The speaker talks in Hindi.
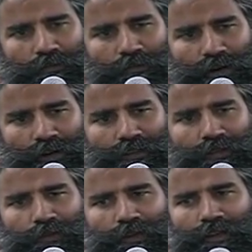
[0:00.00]
भारत
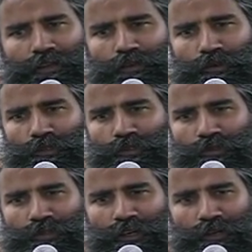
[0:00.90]
में 200
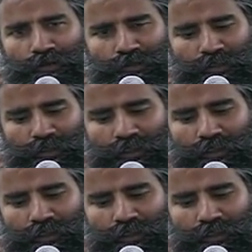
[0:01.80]
सालों से